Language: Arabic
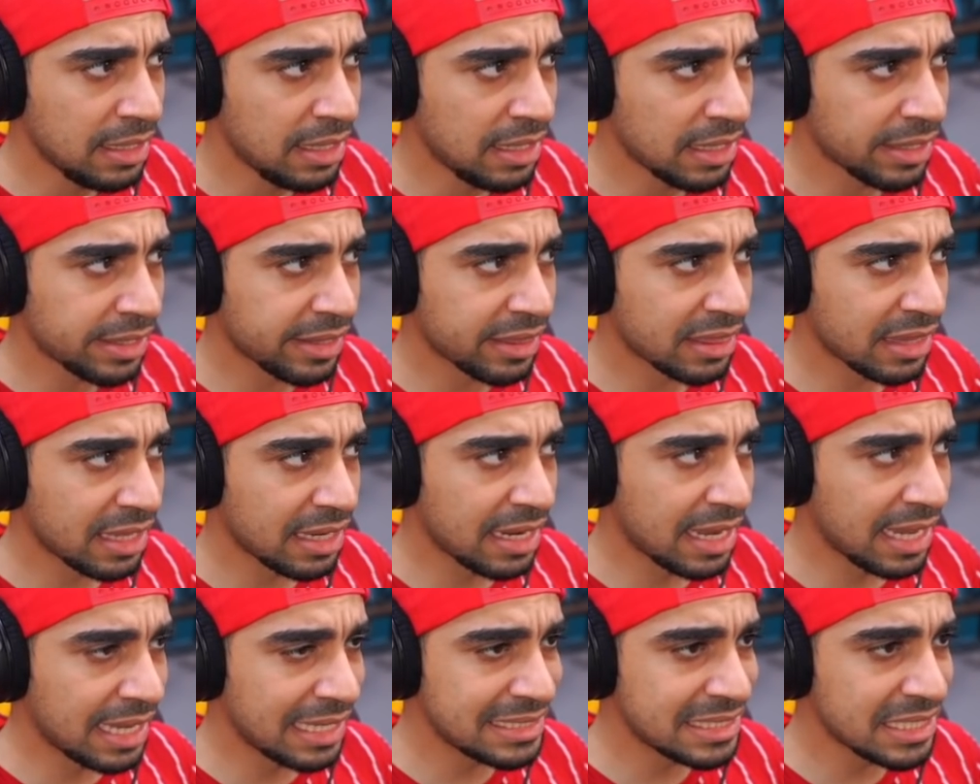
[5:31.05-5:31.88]
حق
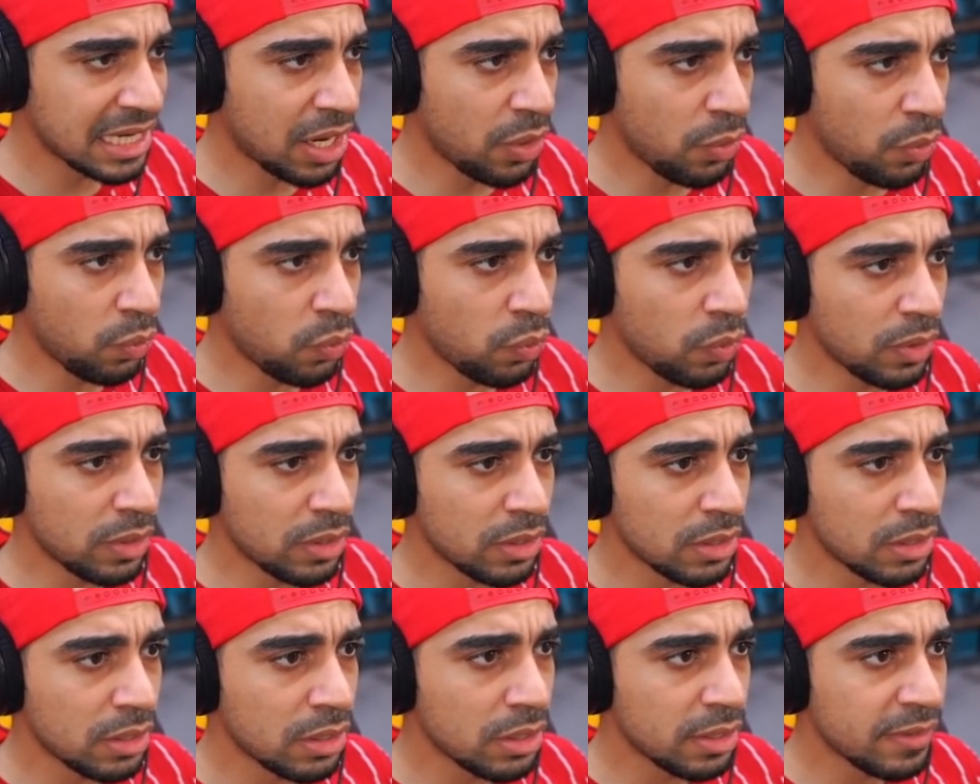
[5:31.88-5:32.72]
الثلاجة أو
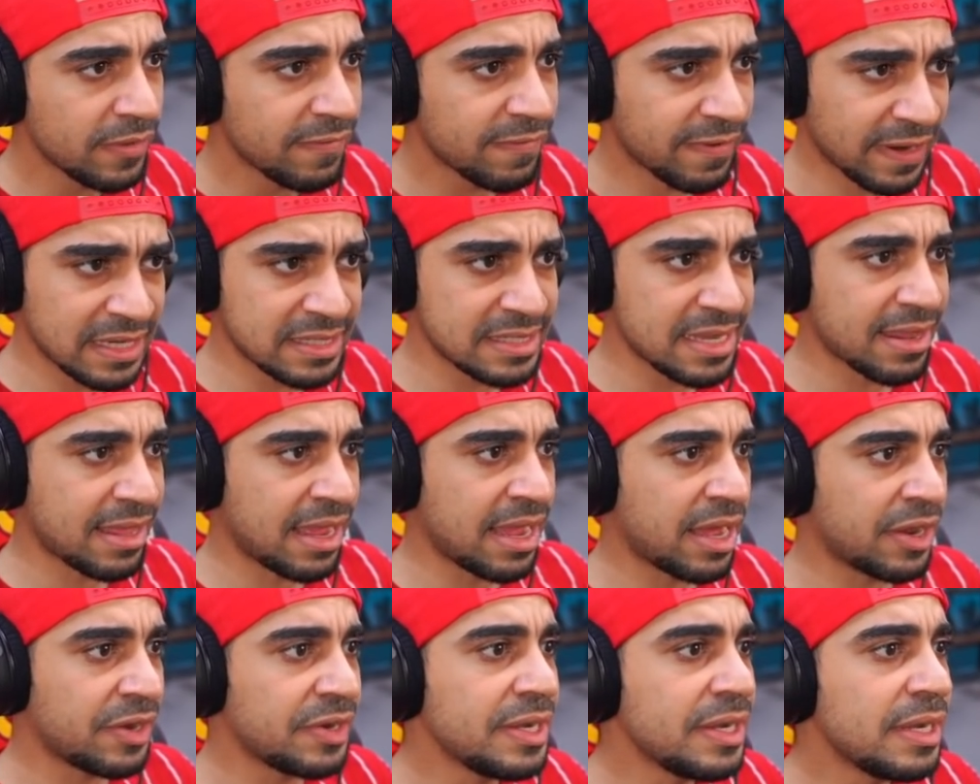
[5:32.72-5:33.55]
فريزر
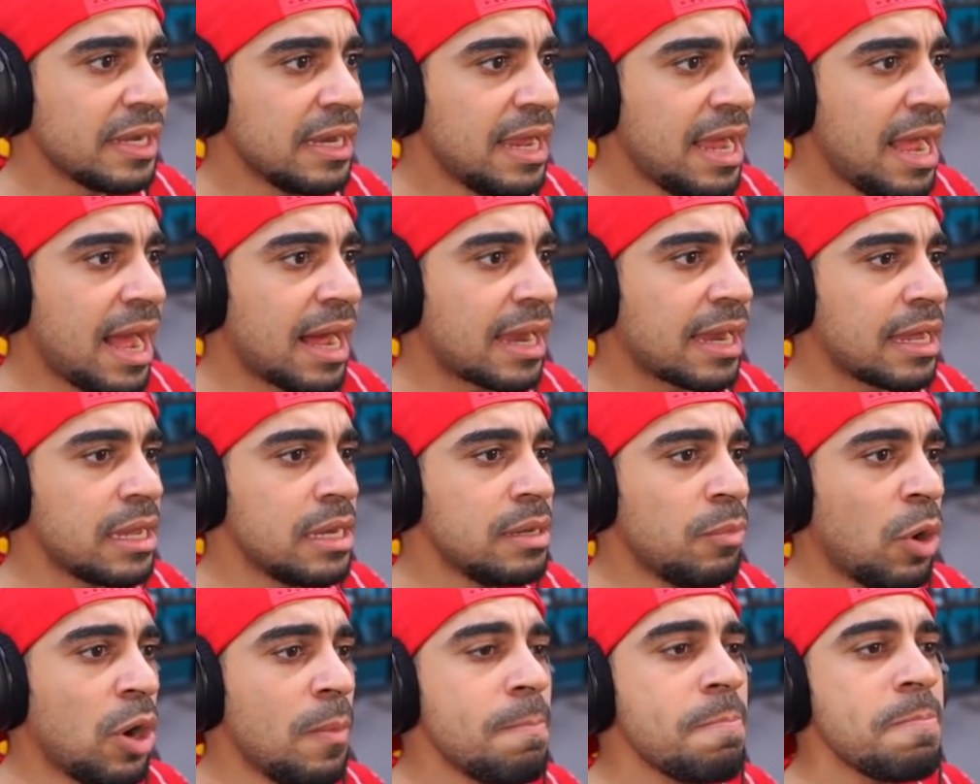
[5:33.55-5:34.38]
عادي لحاله
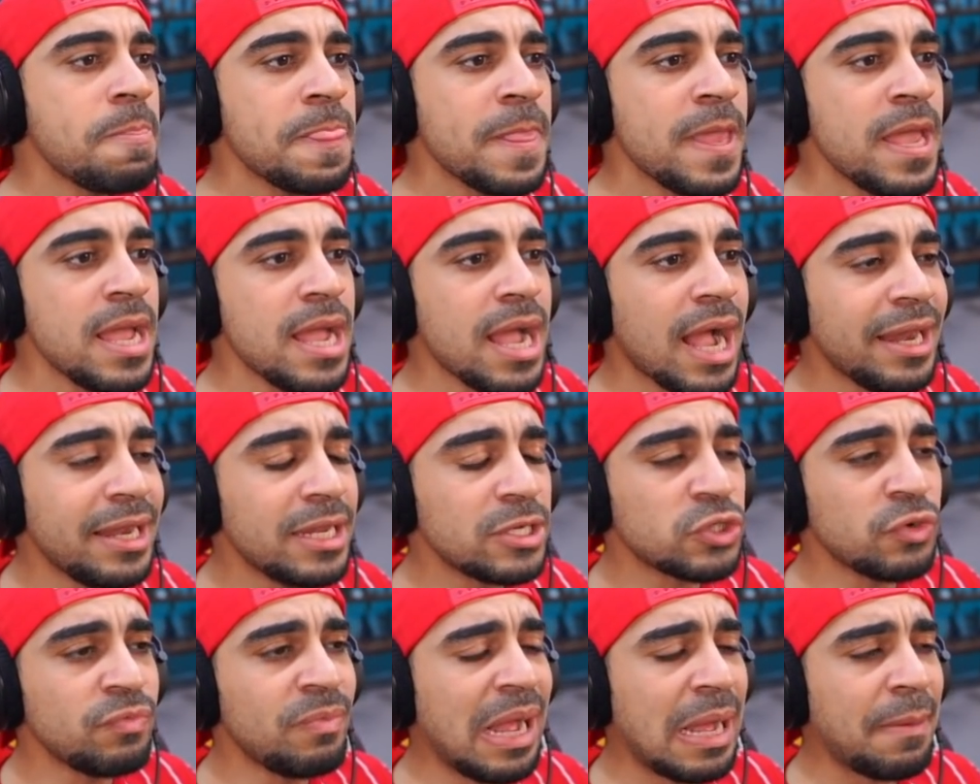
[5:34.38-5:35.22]
المهم خلينا
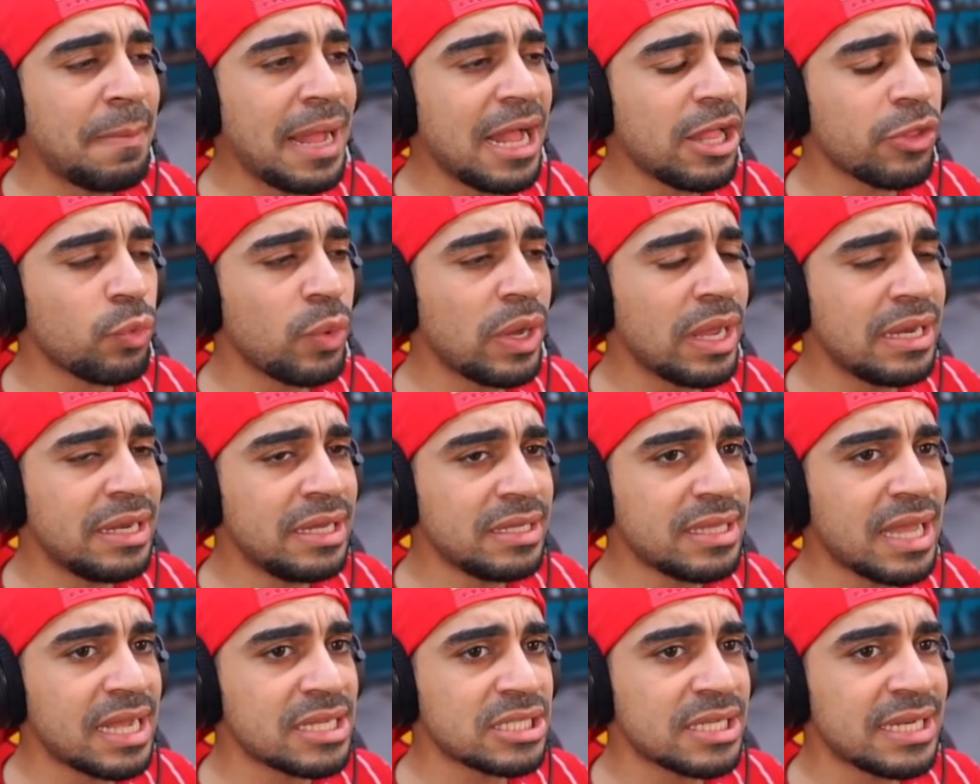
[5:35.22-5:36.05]
نشوف مع بعض وين
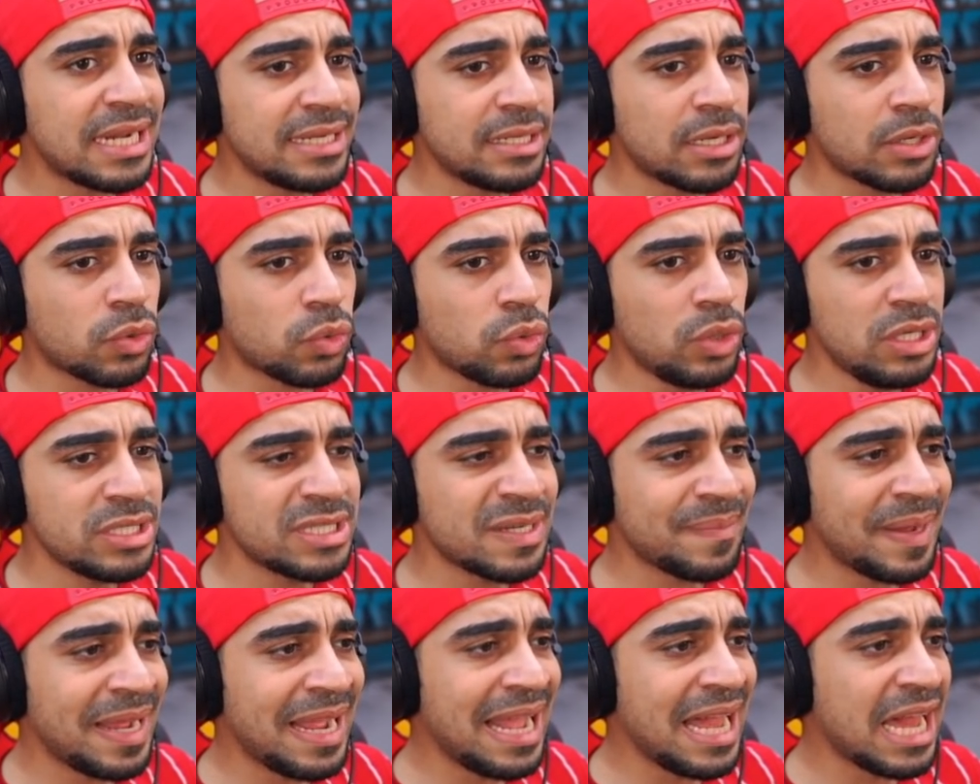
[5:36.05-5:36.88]
نحتاج ان احنا نروح
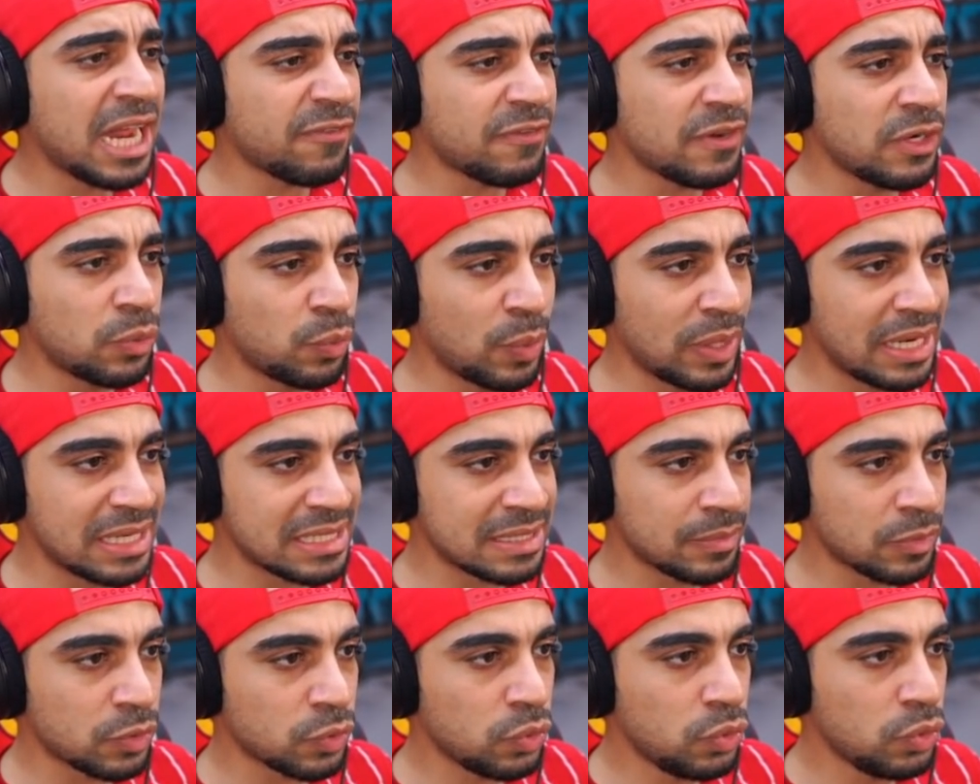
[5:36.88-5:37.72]
الجماعه عارفين هم
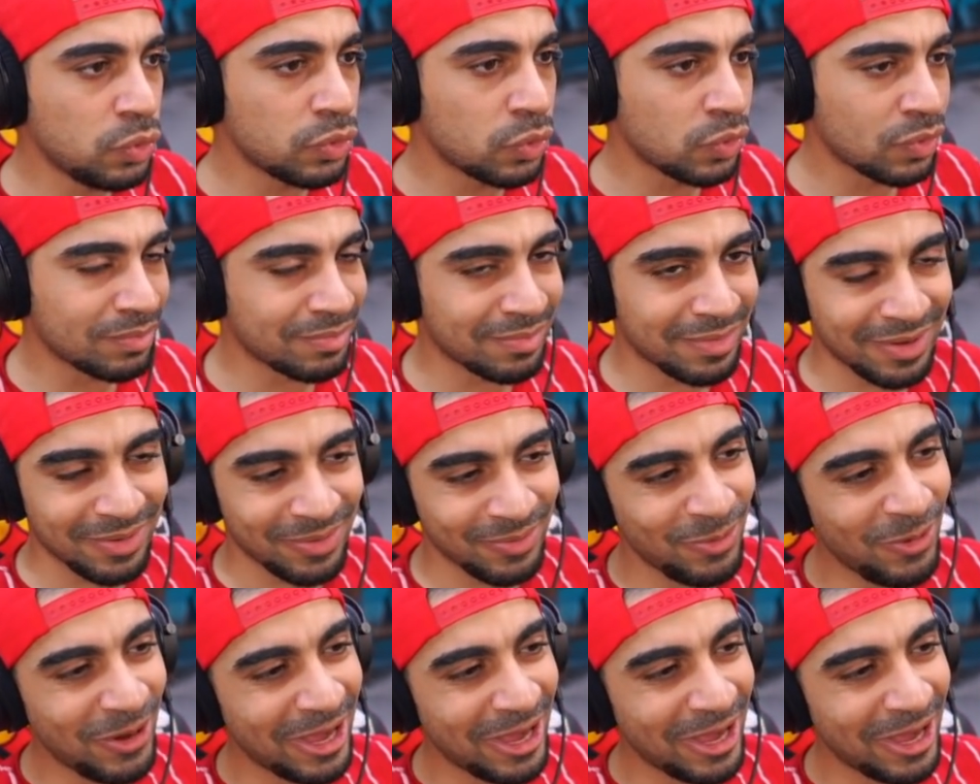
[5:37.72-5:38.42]
لازم يروحون مو